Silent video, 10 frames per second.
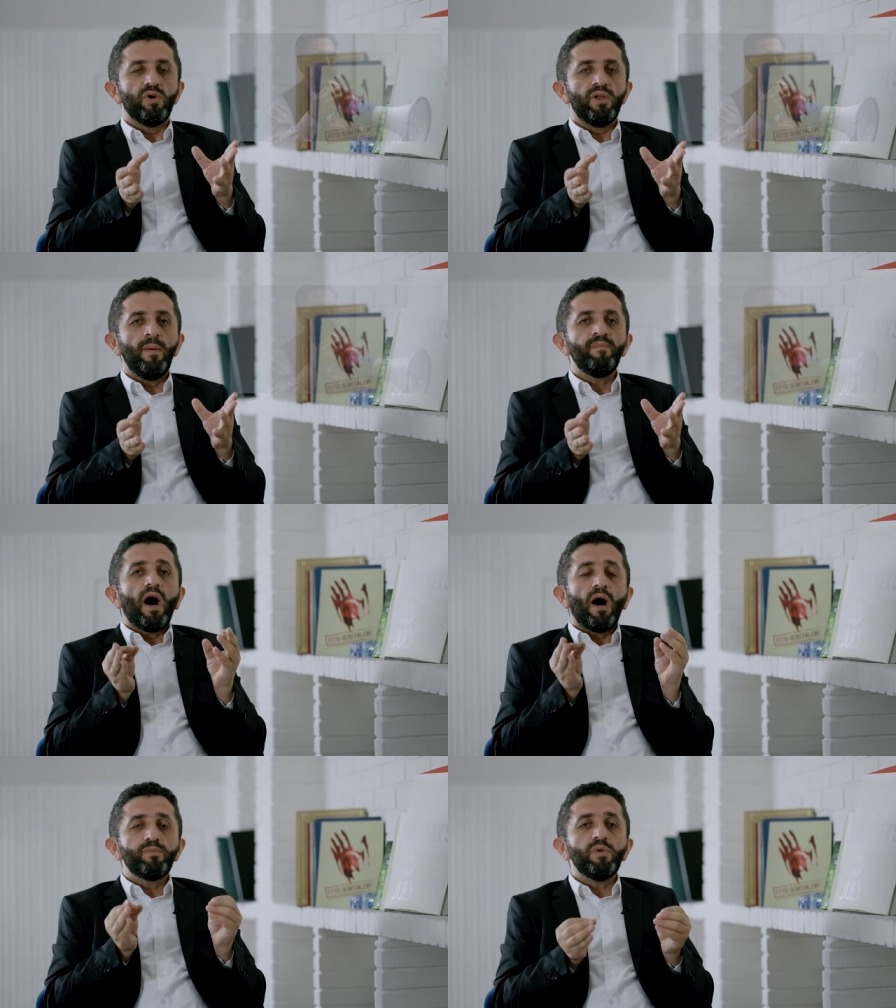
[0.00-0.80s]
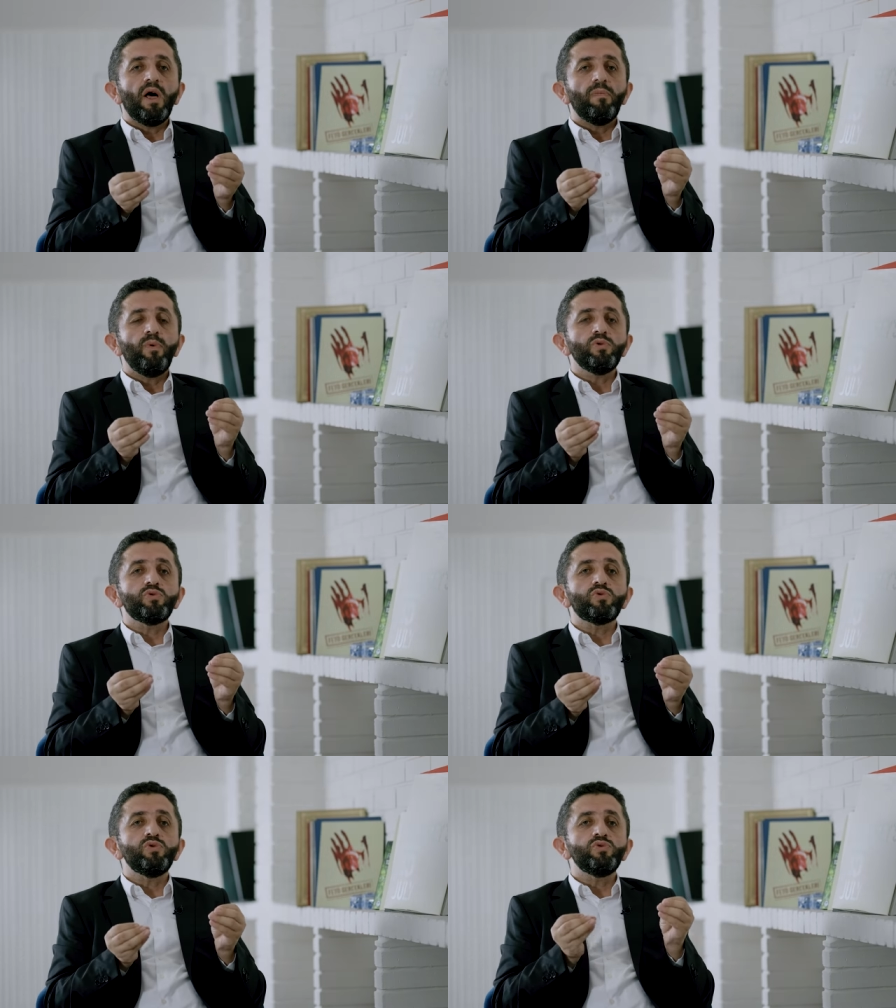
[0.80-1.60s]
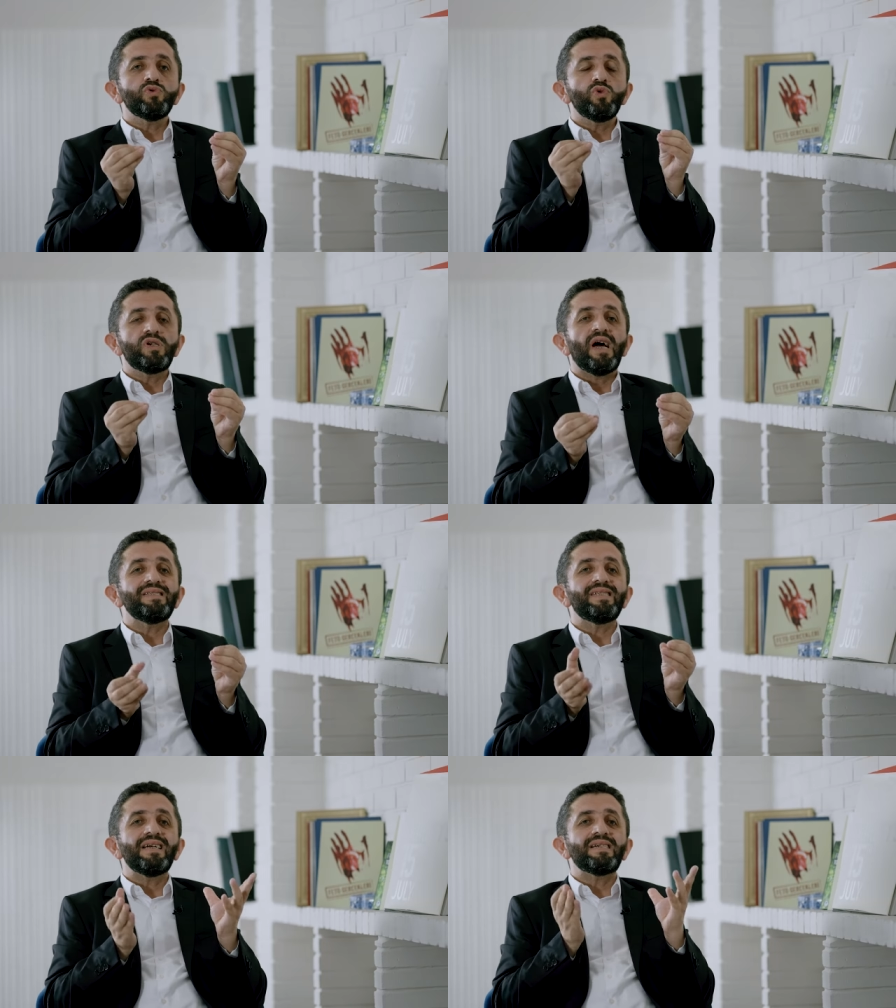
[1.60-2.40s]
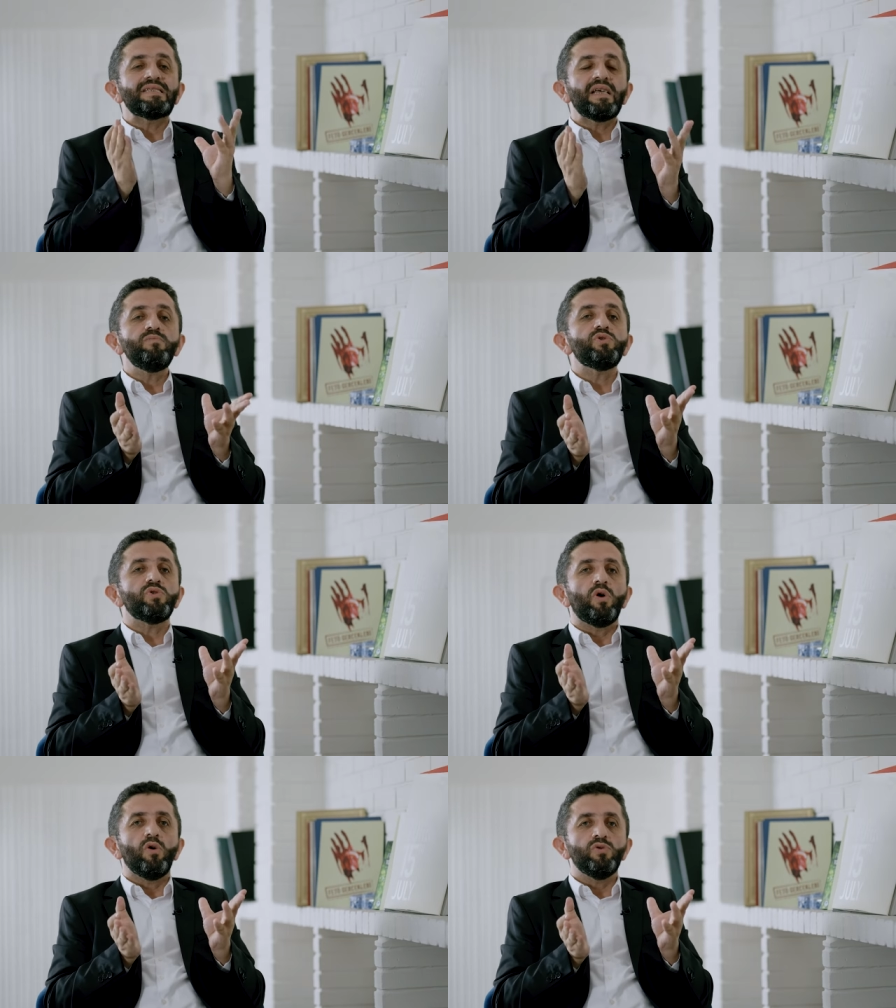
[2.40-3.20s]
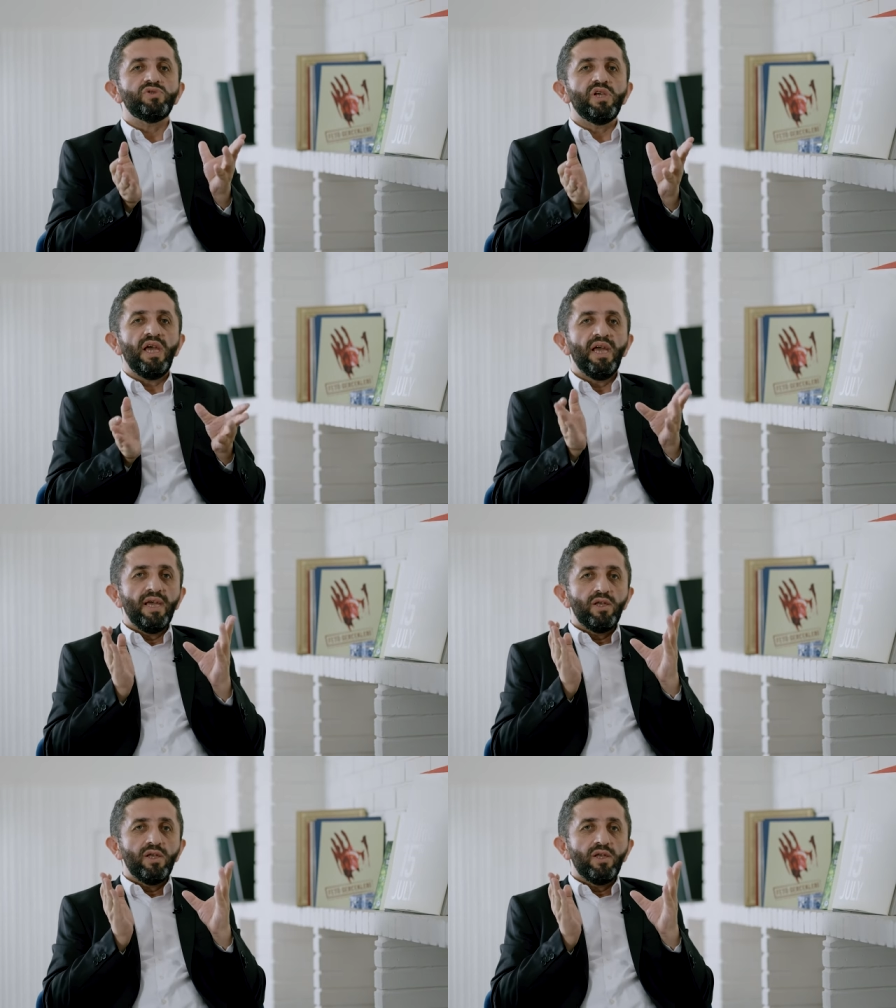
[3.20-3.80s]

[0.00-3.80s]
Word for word: dönem. Abdullah Bozkurt'un suikastten kısa bir süre önce